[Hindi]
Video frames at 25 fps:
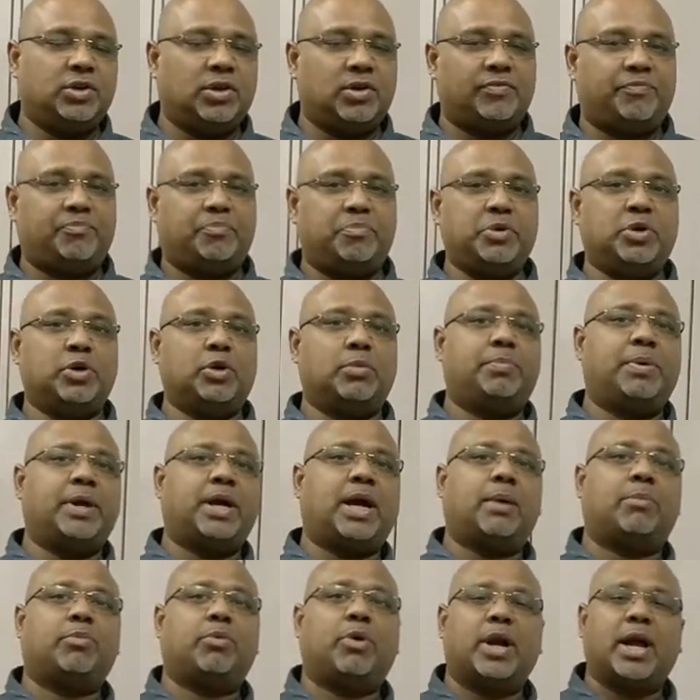और आप
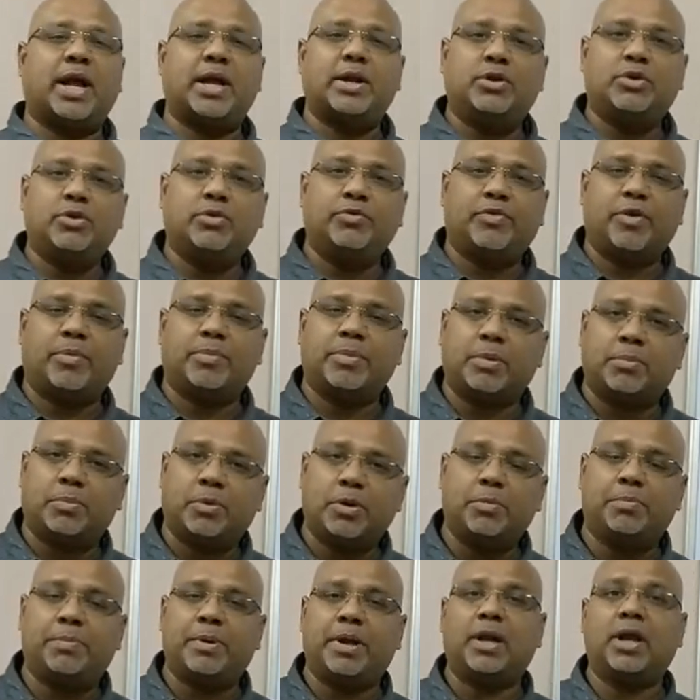देखेंगे कि मैं पुलपीठ से
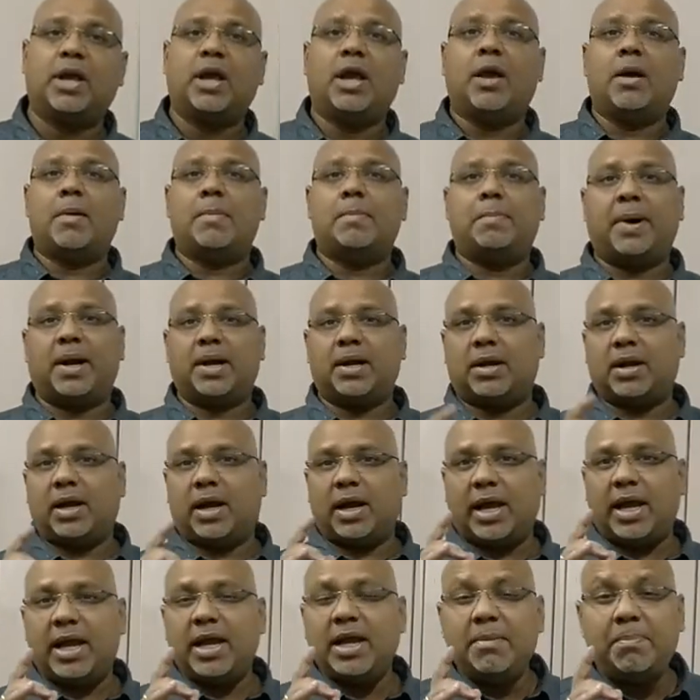क्या करता हूँ
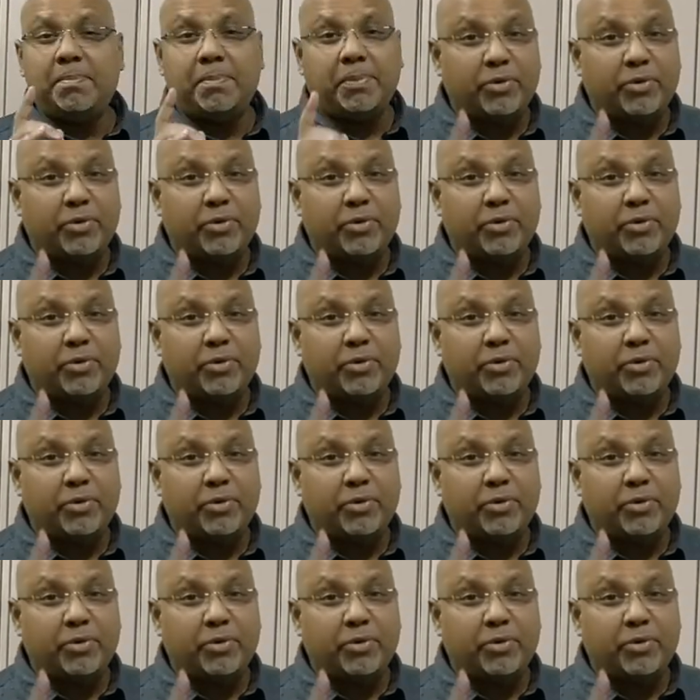परंतु